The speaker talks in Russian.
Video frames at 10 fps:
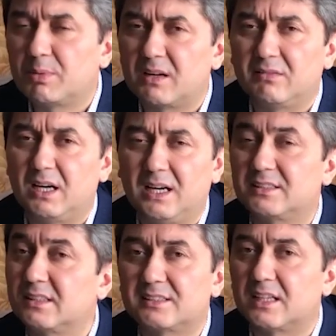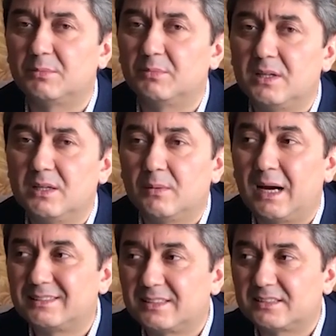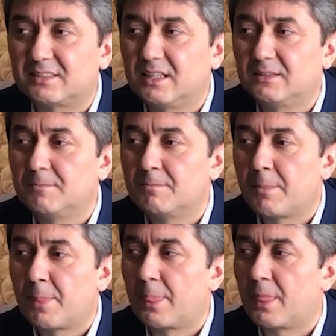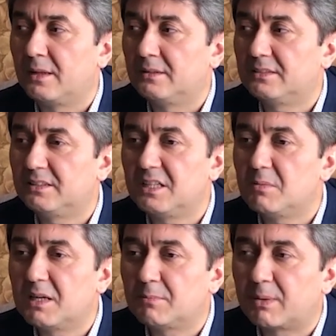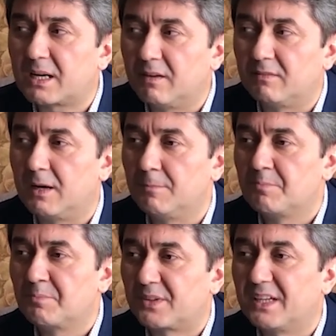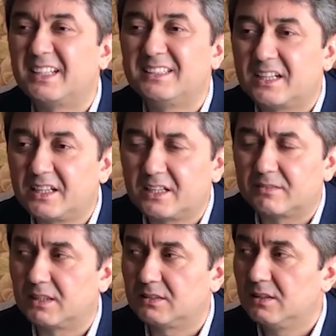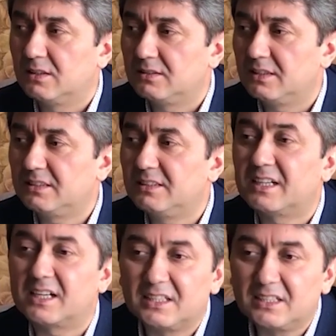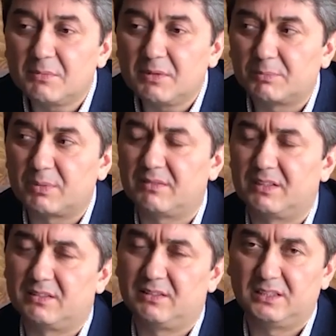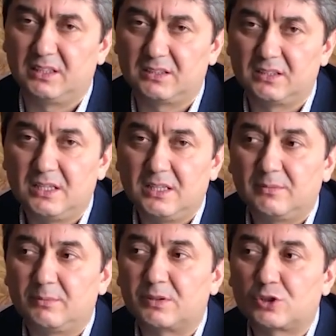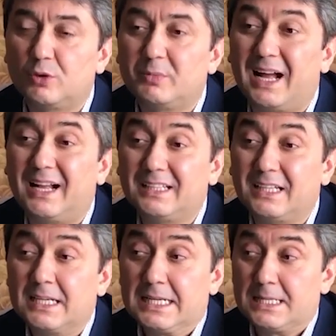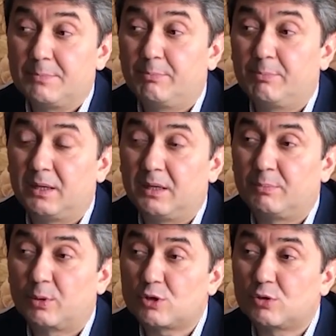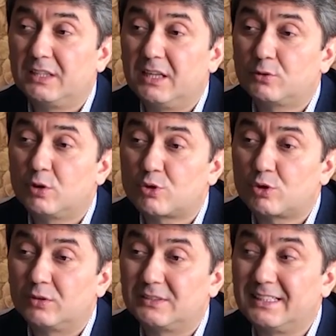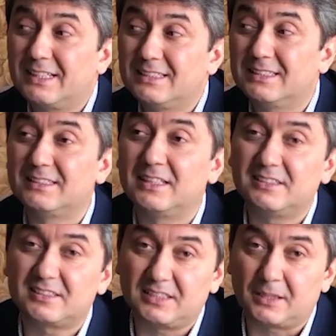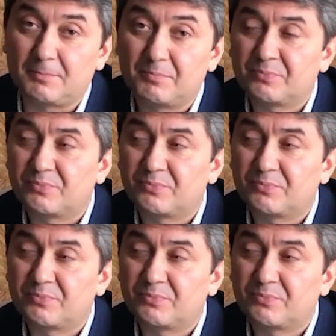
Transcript: права отрицать, отрицать дети не имеют права игнорировать, дети никогда не имеют права этого делать. Чтобы они... Просто дело в том, что до них надо донести.